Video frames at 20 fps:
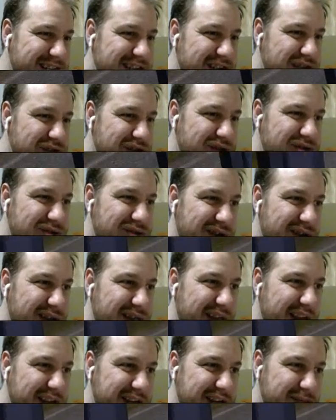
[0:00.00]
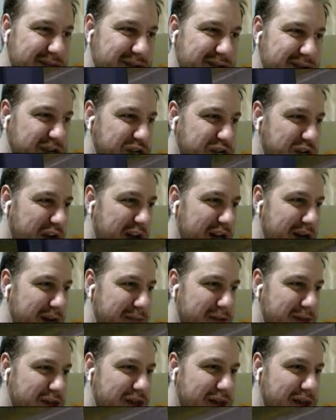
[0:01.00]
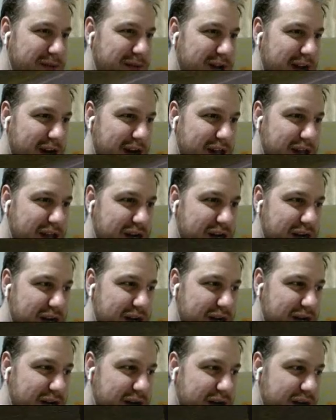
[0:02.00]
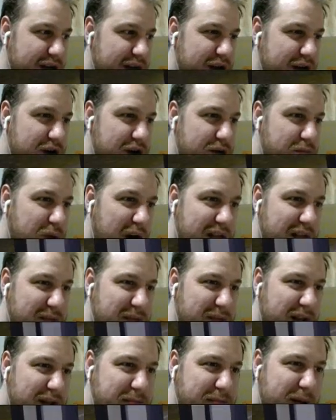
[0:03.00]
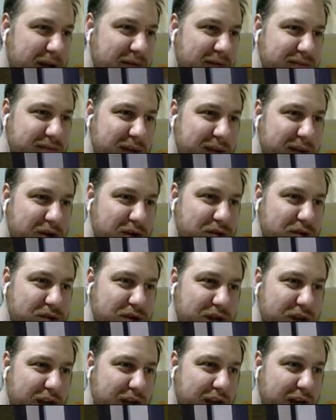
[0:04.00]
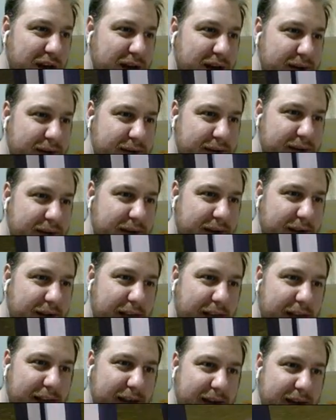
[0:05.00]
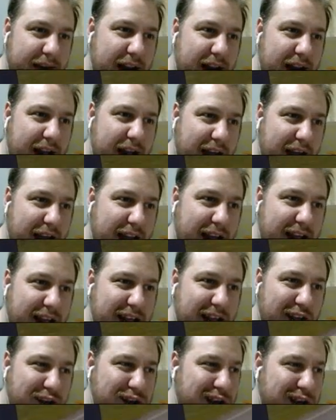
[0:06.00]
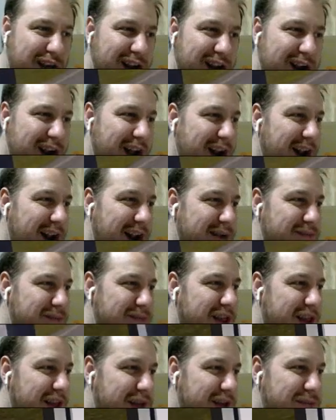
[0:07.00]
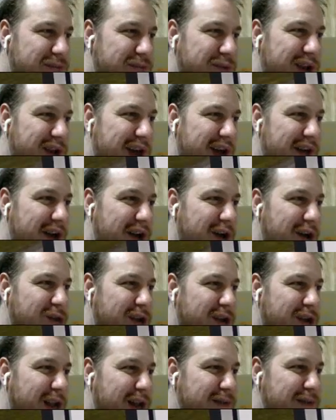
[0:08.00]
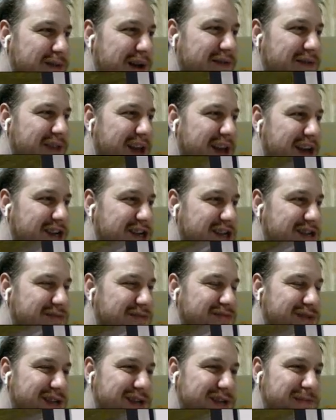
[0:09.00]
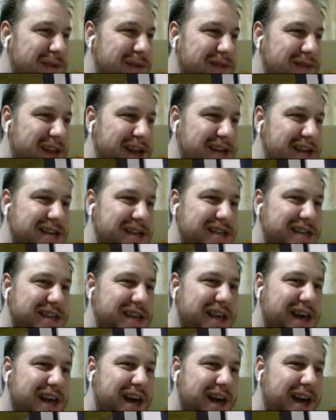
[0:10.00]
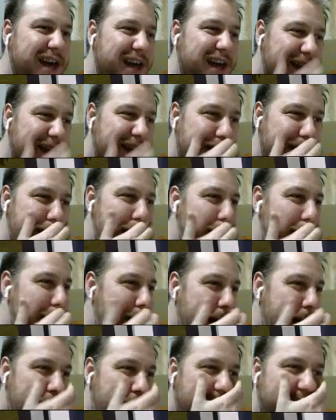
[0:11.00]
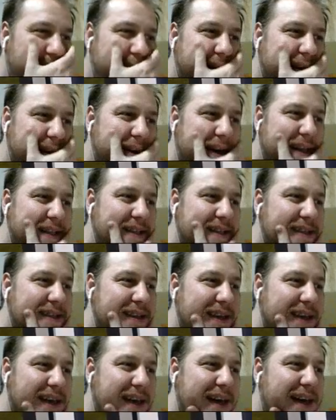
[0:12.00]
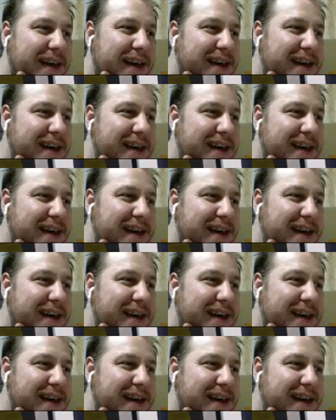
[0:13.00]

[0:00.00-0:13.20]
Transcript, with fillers: Sürükleyeceğim seni. Cehennemin dibine kadar. Bu adamı alıp evimize mi götürsek ya? Allah gerekli eşyaları alalım. Bunu eve götürelim. Evde yaşasın. Bizim evde yaşasın ya. Hakikat ya.